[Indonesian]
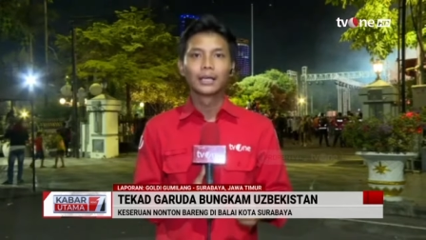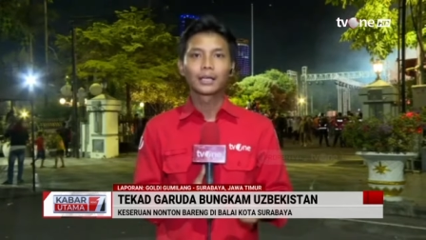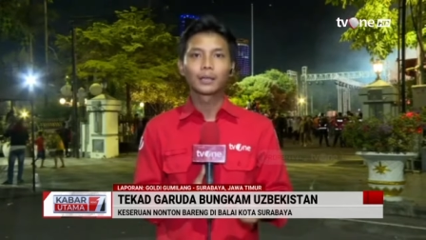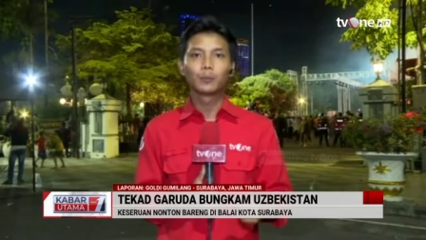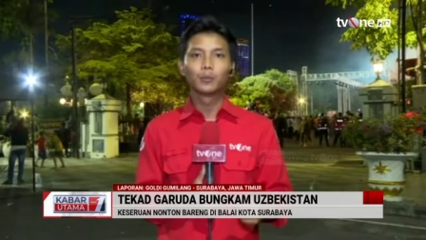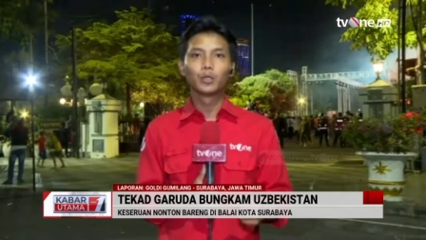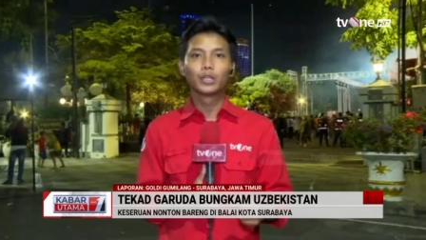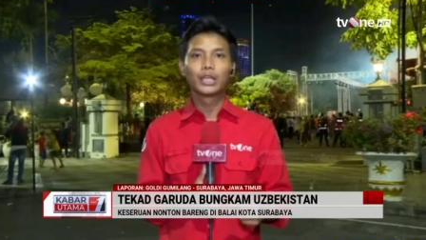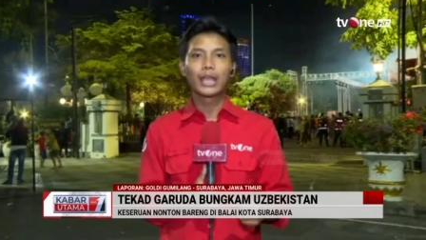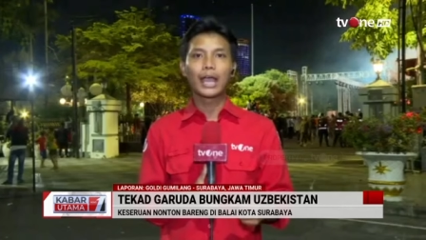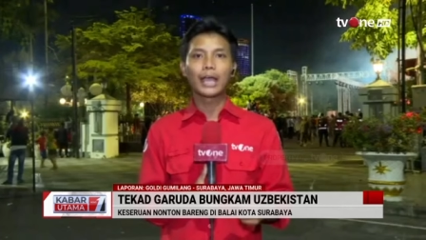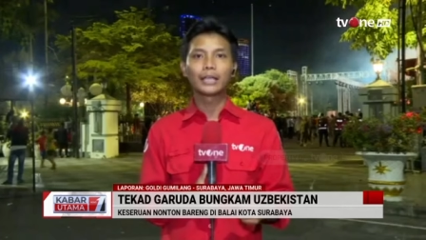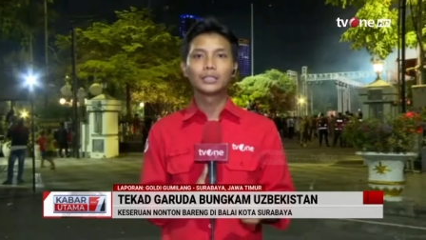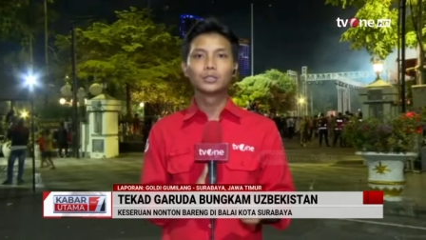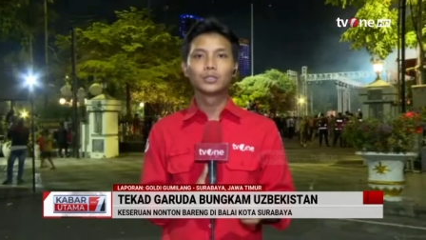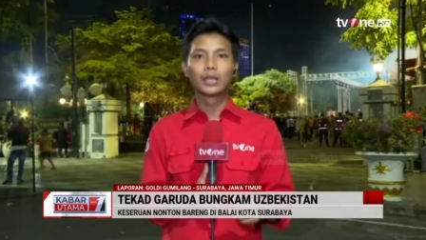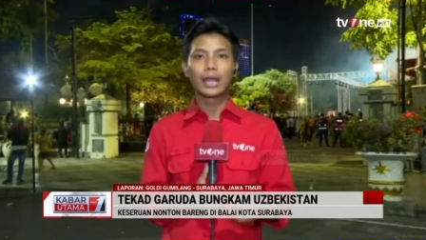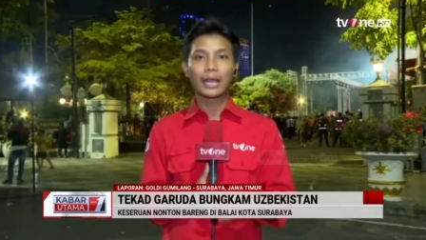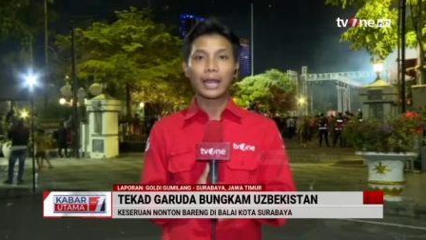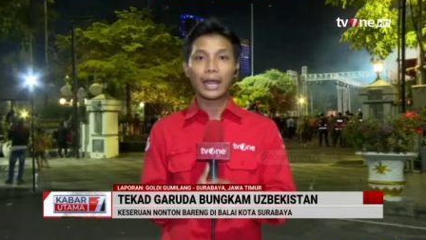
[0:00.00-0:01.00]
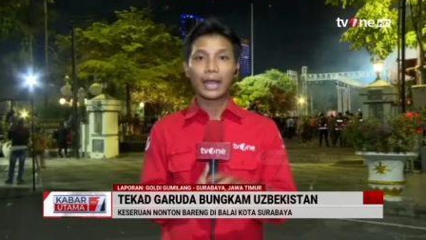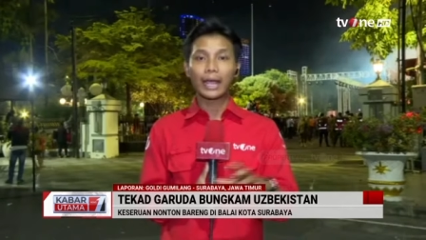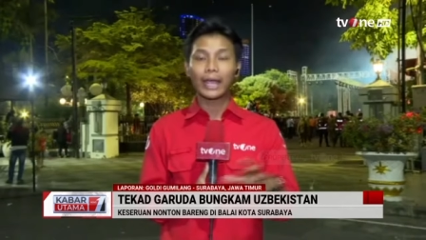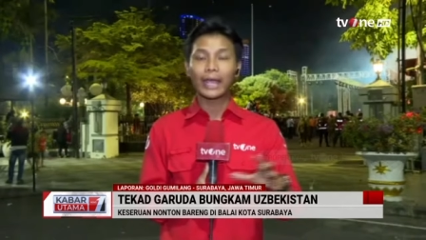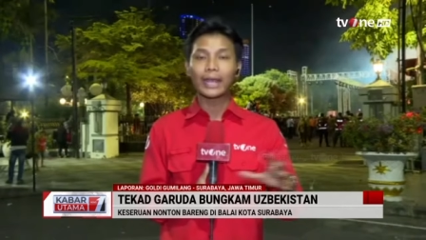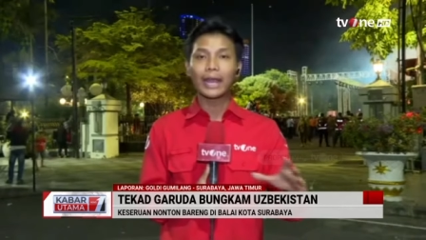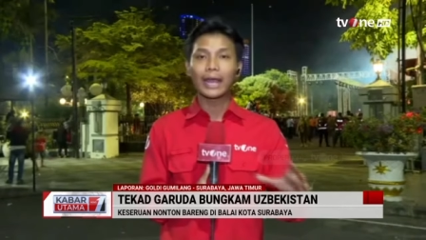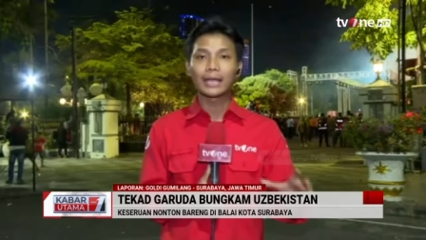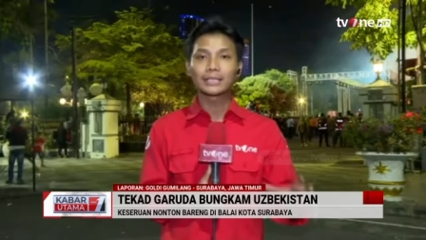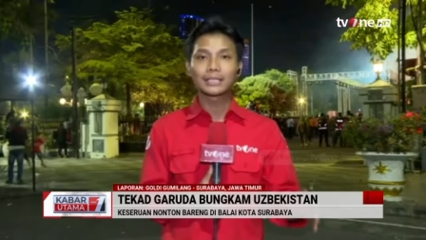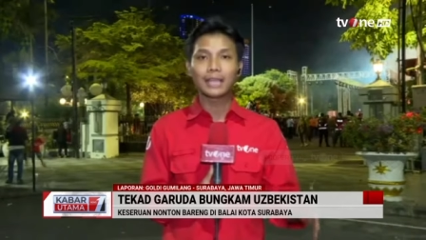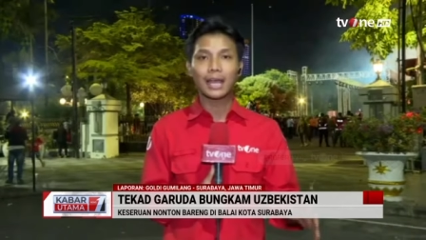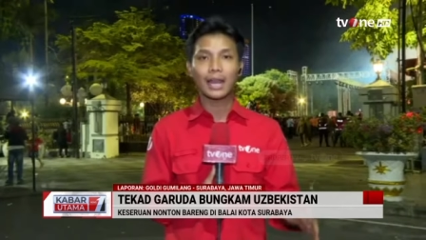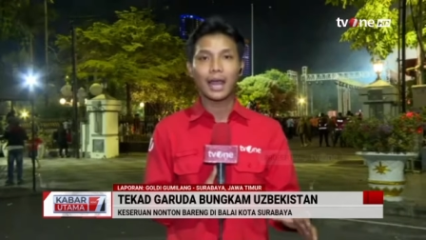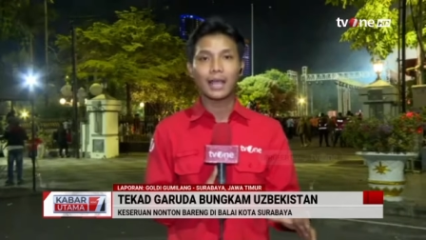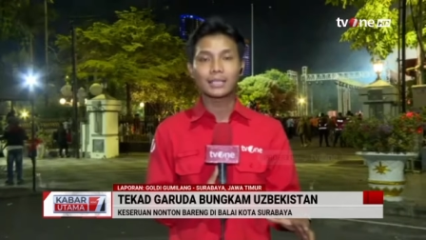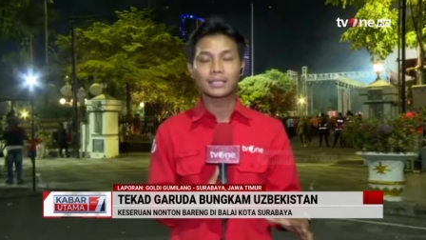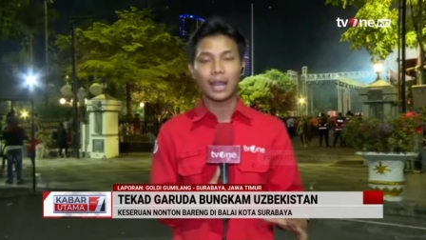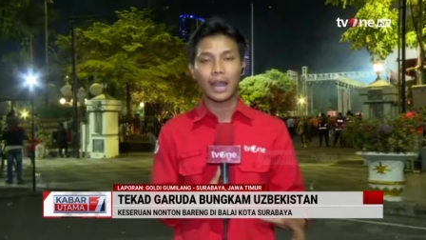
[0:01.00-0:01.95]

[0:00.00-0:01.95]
Kemudian juga rangkaian acara